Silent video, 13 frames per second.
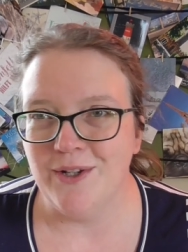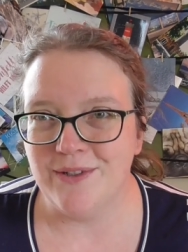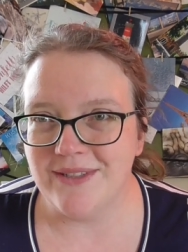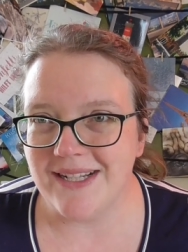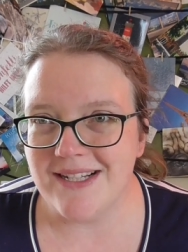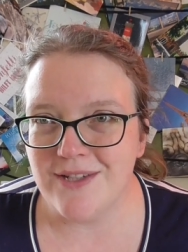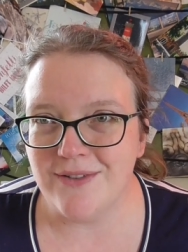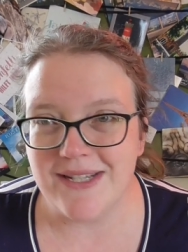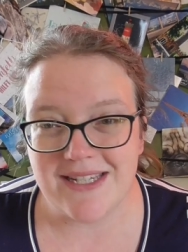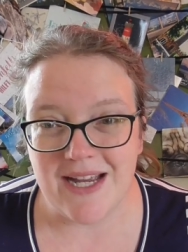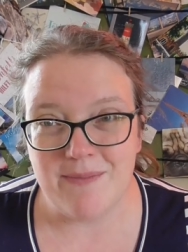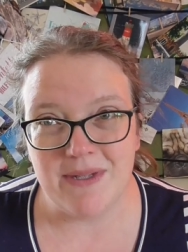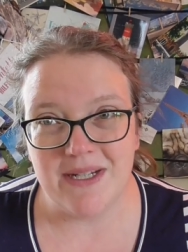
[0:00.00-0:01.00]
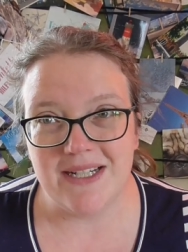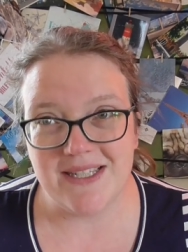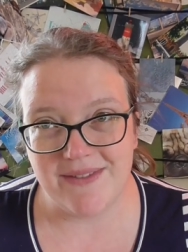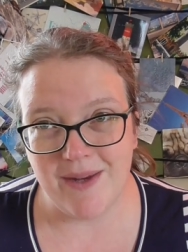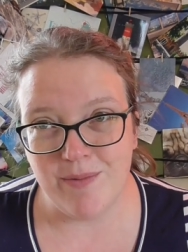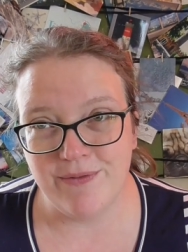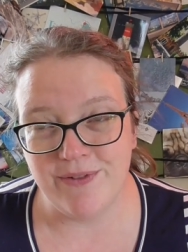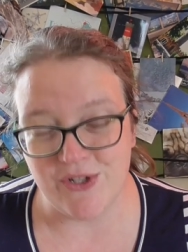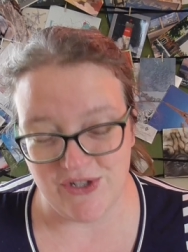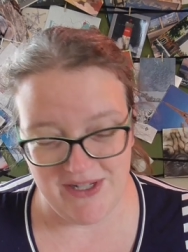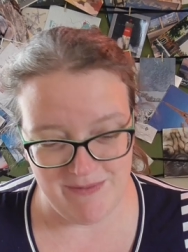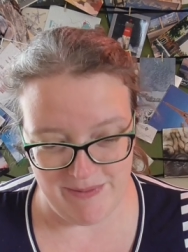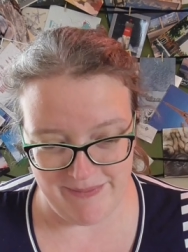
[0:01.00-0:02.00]
Und all sowas kann man als Werbung
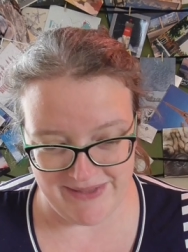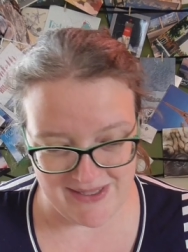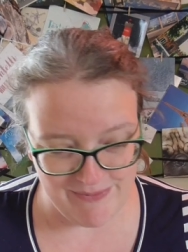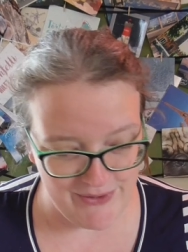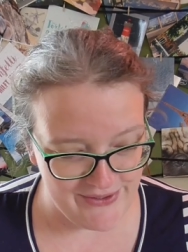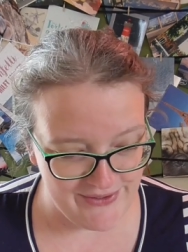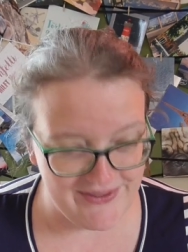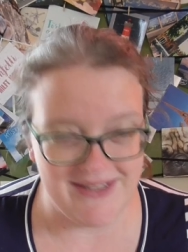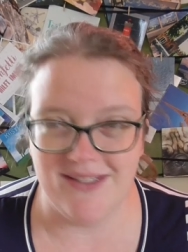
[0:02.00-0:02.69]
verstehen, wenn man es möchte.